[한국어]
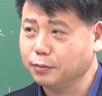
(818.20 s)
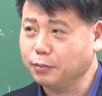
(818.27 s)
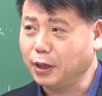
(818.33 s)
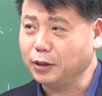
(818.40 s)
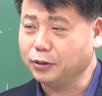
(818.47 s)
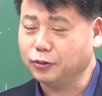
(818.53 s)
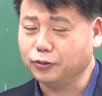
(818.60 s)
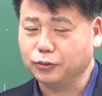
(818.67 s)

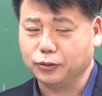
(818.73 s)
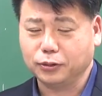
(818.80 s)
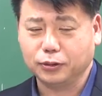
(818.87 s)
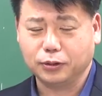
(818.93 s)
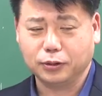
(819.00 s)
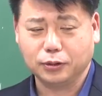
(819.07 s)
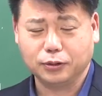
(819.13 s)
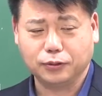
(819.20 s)
벨트
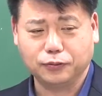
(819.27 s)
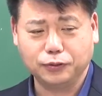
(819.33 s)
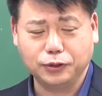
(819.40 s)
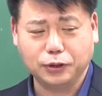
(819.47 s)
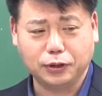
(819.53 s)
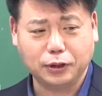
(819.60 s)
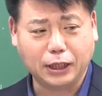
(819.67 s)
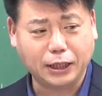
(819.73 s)

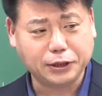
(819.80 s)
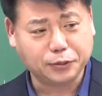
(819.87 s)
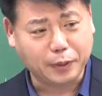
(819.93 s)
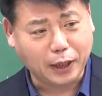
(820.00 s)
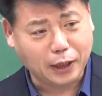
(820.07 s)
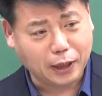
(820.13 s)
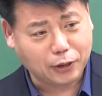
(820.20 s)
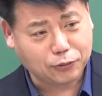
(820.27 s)
운전하지
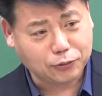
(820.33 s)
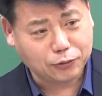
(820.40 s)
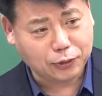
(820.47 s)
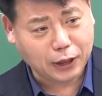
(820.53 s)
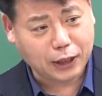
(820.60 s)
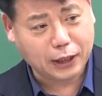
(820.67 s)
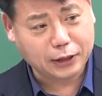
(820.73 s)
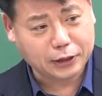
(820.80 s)
말라고
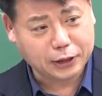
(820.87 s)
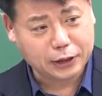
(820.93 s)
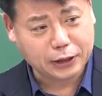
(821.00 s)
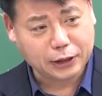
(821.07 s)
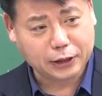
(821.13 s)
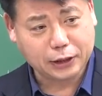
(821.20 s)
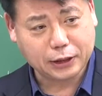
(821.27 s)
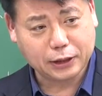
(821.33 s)
해놨지?
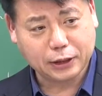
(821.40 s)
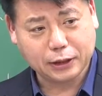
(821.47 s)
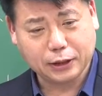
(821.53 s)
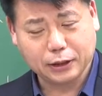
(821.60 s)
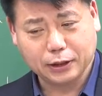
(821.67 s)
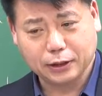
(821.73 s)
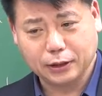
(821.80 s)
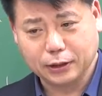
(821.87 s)

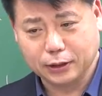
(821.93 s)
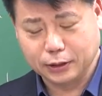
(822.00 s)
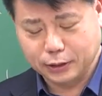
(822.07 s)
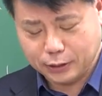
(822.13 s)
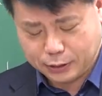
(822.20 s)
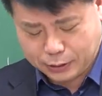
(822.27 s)
음.